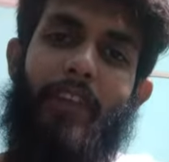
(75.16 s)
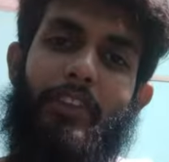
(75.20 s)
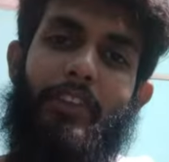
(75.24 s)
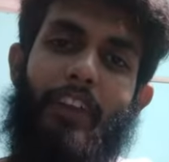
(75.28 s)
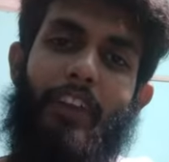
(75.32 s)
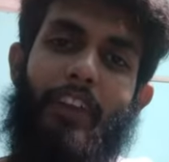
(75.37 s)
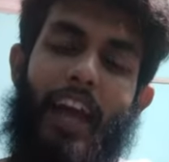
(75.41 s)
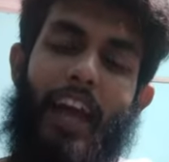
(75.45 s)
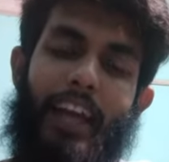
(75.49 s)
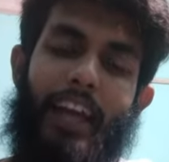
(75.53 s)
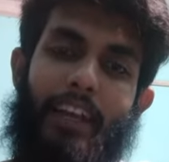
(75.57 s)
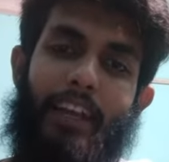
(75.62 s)
ভিতরে
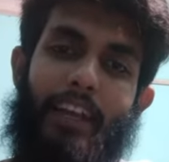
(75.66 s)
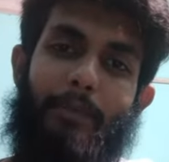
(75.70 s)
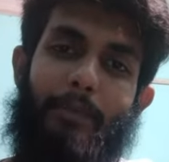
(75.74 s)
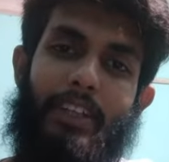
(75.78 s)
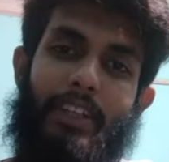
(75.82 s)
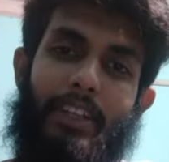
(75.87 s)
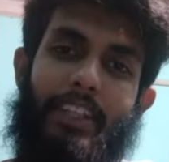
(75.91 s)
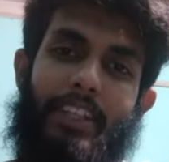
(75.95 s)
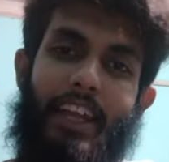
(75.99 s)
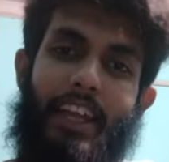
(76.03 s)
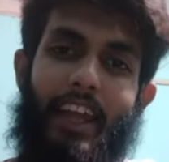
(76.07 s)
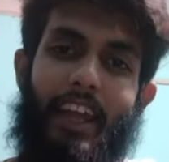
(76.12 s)
আয়নার
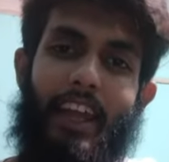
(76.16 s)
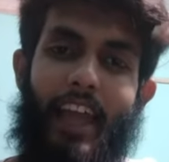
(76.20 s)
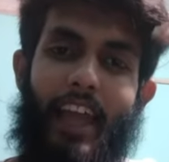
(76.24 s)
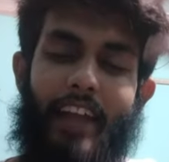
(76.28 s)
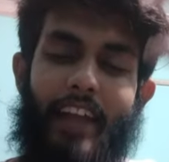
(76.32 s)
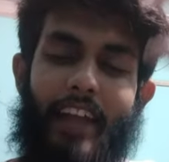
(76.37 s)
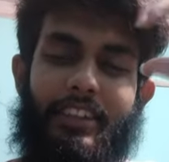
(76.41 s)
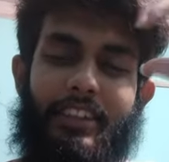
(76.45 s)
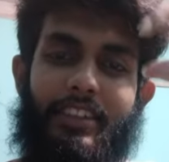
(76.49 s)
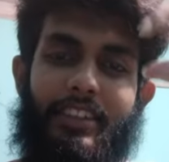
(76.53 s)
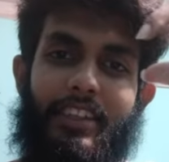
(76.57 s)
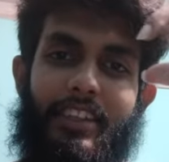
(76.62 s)
পাশে
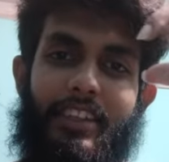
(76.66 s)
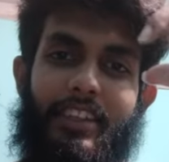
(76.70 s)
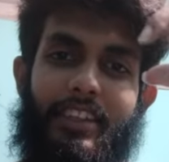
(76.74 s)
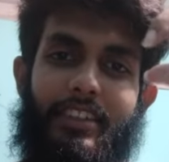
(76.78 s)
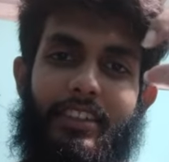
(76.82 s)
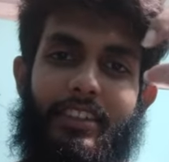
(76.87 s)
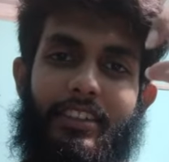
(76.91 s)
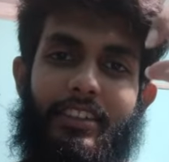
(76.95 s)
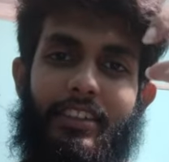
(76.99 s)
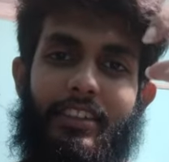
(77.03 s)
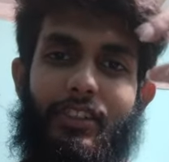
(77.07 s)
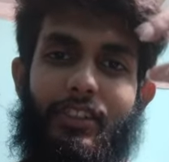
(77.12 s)
একটি
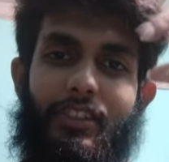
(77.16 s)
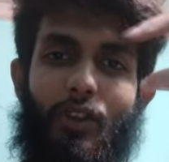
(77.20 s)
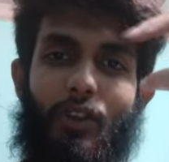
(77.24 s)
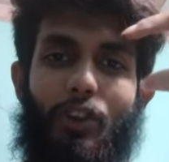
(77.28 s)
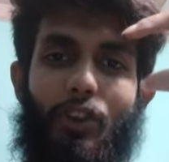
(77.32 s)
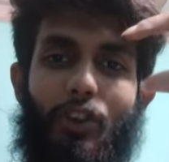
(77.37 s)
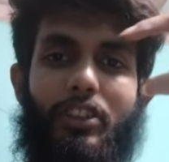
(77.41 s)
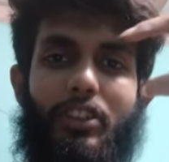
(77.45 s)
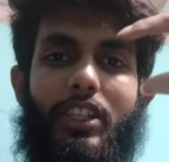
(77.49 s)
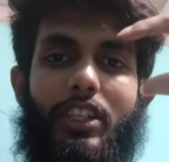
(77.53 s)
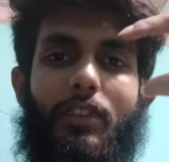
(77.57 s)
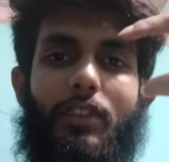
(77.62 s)
ছোট
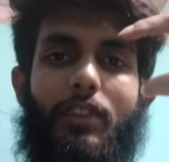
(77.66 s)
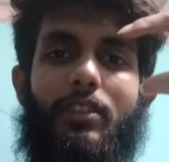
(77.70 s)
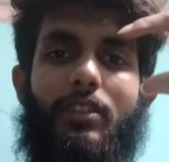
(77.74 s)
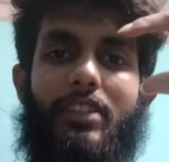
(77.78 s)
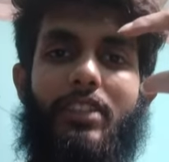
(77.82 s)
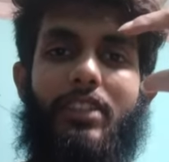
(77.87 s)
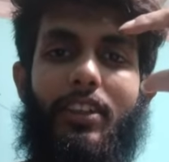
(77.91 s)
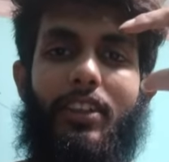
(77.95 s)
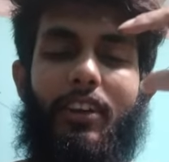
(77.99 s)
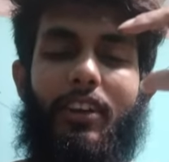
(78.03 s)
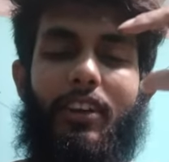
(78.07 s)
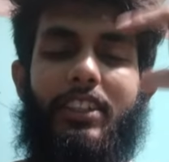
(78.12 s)
চিরকুট
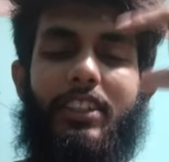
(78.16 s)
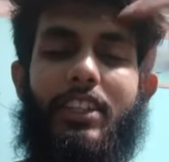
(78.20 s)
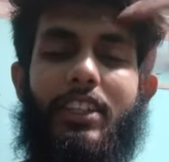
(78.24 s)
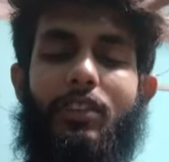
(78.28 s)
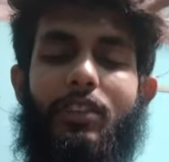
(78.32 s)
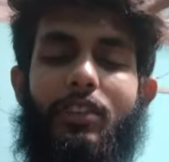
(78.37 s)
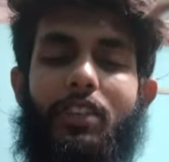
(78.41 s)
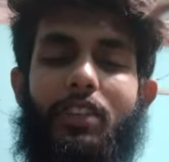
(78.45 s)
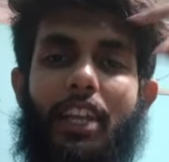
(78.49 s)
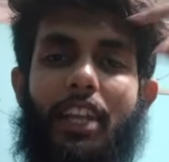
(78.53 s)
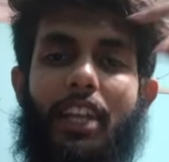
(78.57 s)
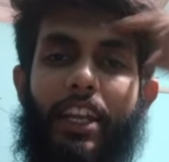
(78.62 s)
ছিল
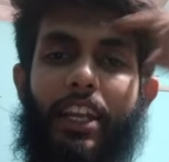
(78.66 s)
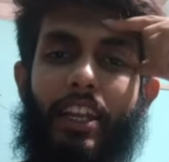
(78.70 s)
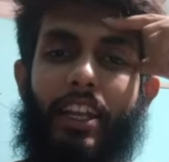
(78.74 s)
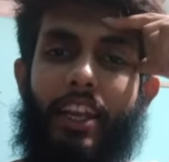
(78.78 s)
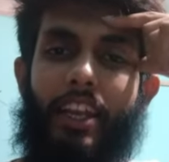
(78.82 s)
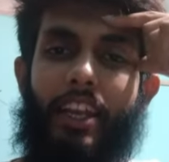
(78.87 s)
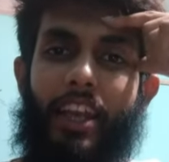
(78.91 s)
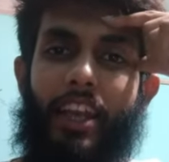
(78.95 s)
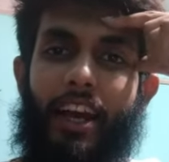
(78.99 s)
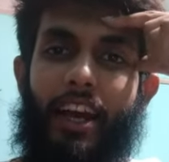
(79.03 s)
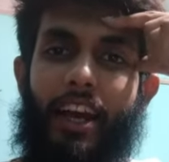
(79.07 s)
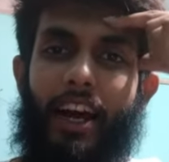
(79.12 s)
চিরকুটে
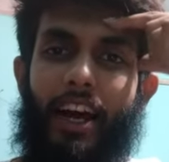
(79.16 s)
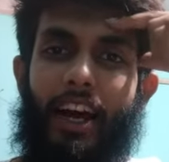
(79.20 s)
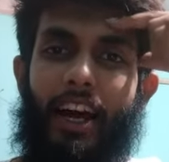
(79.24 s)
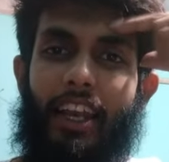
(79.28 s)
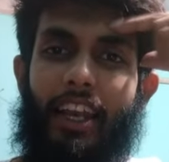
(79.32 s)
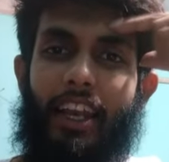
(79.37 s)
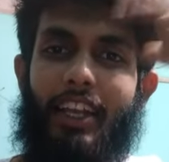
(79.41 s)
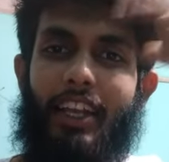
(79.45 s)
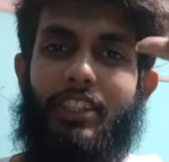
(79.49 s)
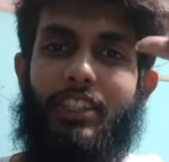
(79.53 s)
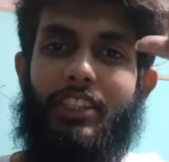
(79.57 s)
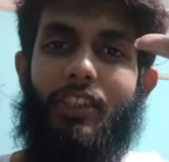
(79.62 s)

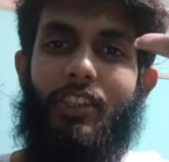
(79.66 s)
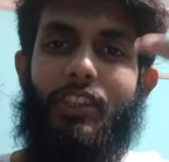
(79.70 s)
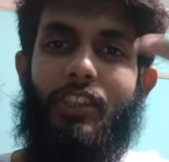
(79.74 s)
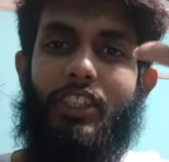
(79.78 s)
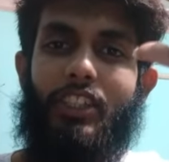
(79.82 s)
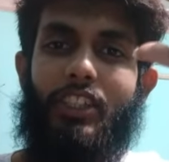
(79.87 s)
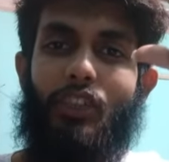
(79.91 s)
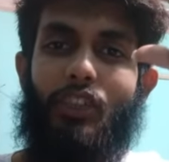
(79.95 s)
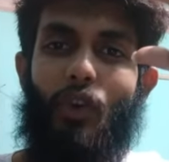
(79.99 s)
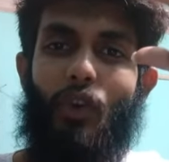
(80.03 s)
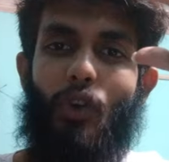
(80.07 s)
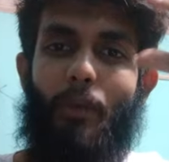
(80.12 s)
লেখা ছিল যে
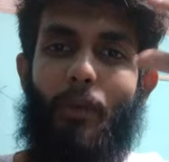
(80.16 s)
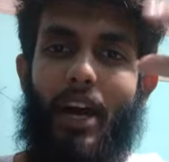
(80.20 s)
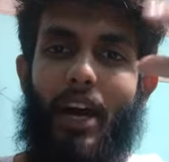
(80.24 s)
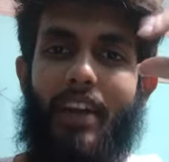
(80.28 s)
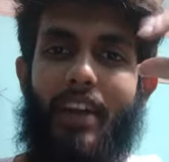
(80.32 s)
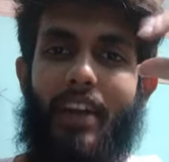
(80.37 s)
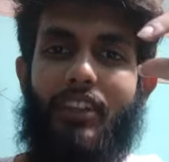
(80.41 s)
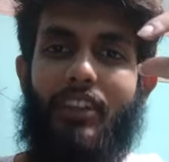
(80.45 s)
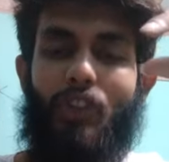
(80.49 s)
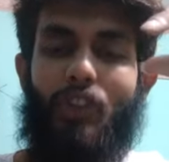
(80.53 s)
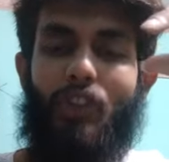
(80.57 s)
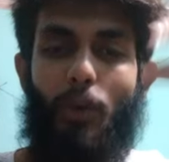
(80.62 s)
তোমার
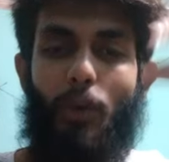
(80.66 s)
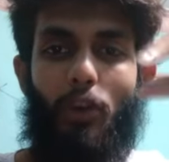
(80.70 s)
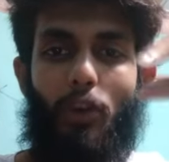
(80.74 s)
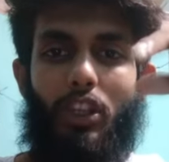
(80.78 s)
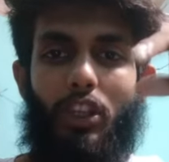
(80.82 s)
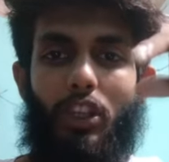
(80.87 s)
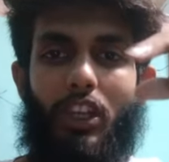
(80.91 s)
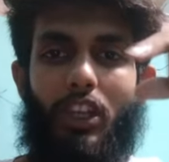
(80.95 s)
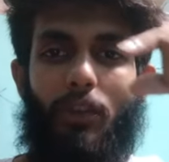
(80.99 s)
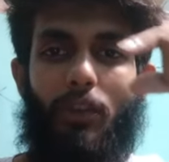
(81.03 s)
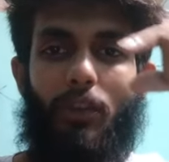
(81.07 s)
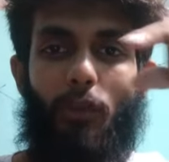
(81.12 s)

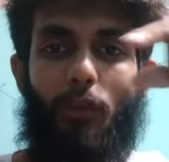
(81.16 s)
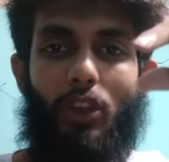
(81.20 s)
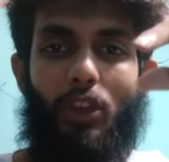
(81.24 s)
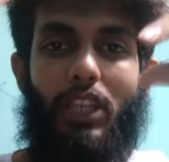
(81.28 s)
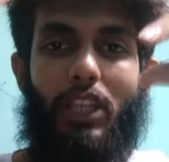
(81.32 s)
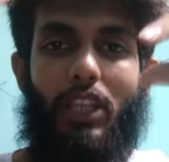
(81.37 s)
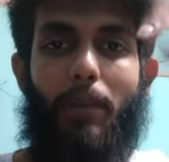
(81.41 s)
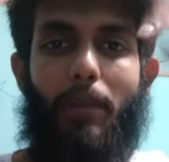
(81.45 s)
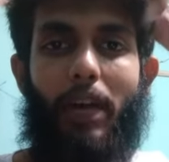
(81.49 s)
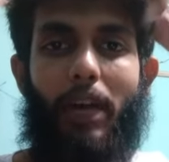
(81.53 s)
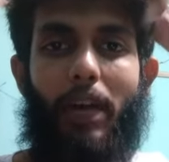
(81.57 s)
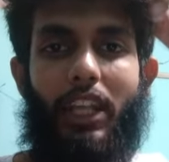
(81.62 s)
সফলতার পথে
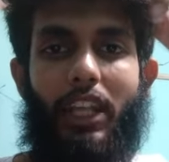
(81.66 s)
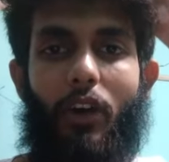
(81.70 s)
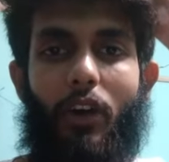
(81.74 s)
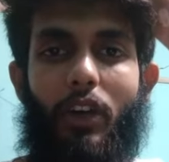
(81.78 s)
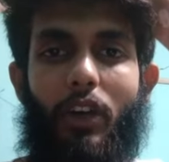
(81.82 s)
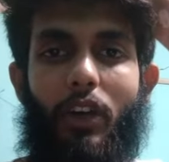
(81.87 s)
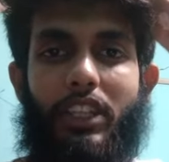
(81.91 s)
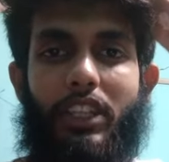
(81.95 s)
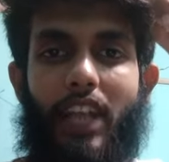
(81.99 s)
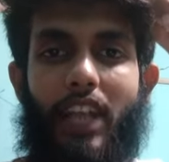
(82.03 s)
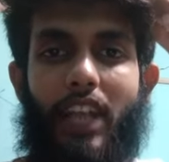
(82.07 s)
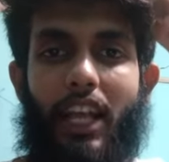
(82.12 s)
বাধা
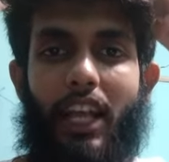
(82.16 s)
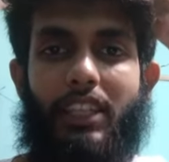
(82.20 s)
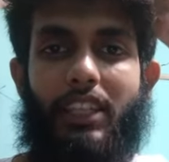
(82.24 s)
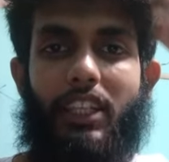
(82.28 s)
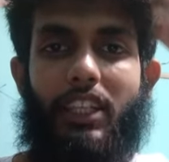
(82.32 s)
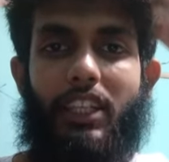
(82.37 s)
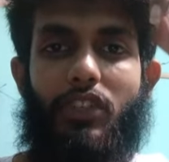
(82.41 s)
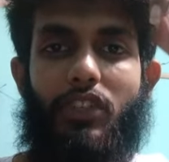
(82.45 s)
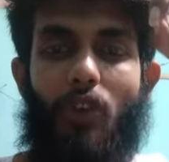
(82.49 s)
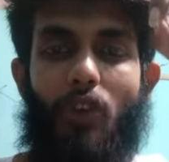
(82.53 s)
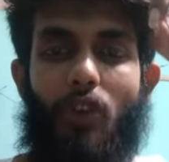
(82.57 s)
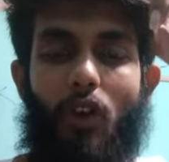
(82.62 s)
হয়ে দাঁড়াতে
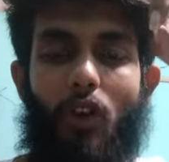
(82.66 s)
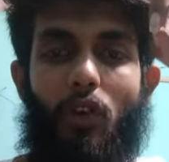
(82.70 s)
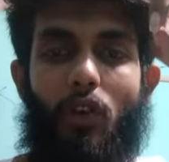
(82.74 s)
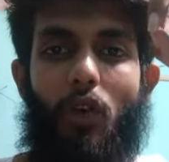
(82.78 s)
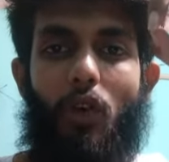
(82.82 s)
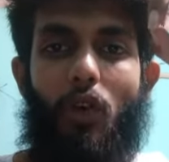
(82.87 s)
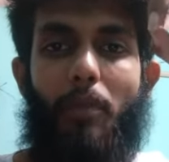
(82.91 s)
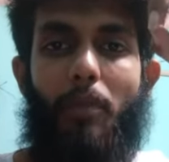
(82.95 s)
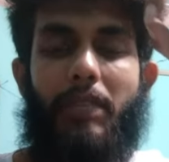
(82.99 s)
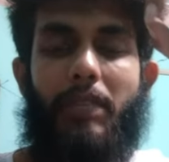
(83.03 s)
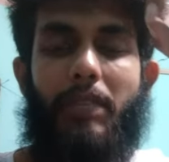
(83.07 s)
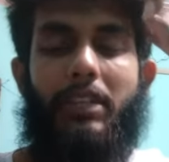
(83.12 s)
সক্ষম
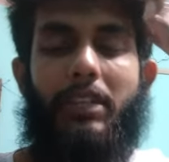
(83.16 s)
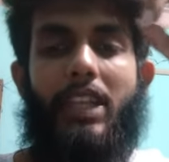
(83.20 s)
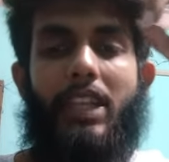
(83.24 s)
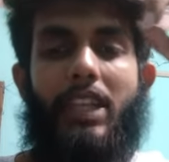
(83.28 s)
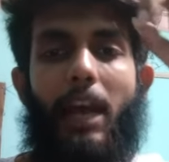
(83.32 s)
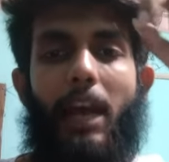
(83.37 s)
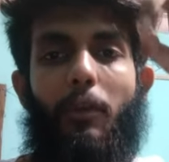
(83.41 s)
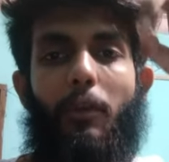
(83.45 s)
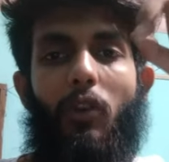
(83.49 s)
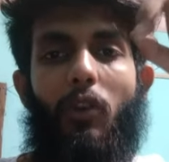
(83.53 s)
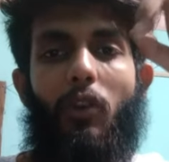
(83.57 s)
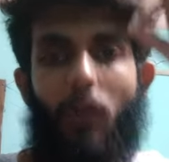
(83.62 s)
পৃথিবীতে
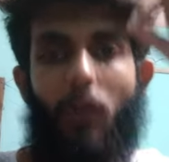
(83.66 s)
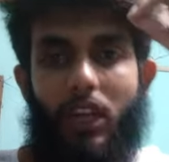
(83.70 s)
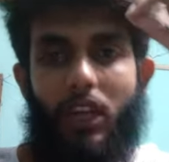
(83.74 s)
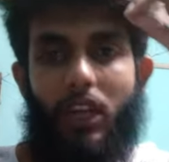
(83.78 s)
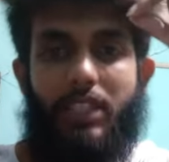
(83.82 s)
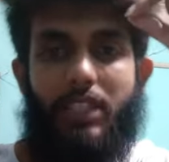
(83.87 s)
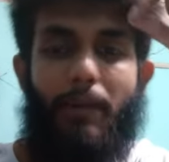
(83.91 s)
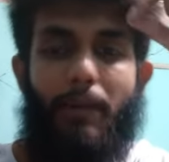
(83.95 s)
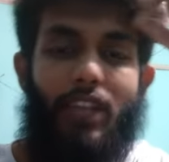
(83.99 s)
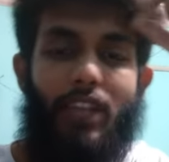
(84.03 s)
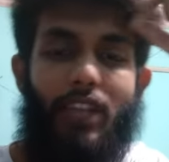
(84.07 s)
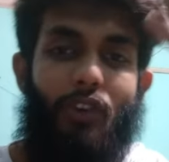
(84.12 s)
এমন লোক
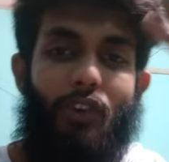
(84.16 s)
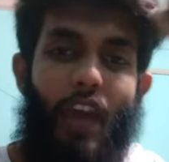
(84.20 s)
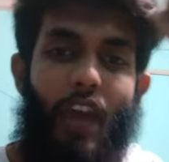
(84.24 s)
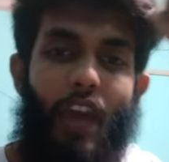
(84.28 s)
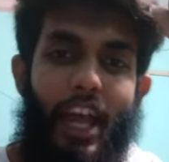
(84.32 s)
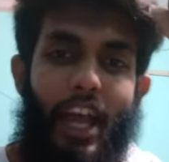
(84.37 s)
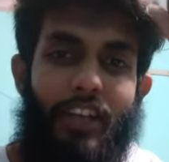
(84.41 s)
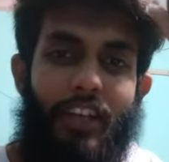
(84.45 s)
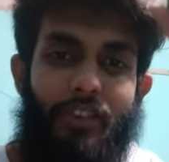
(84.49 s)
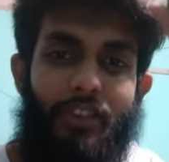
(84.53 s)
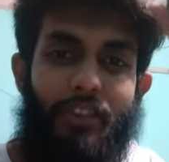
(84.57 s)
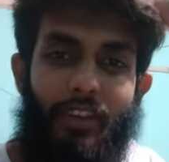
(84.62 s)
আছে মাত্র
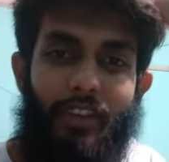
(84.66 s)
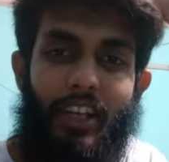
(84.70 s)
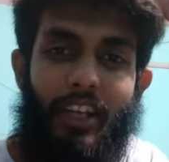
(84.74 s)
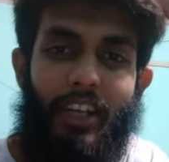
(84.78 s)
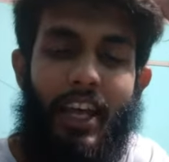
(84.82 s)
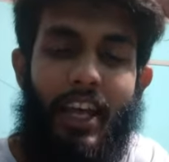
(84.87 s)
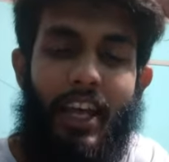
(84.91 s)
একজন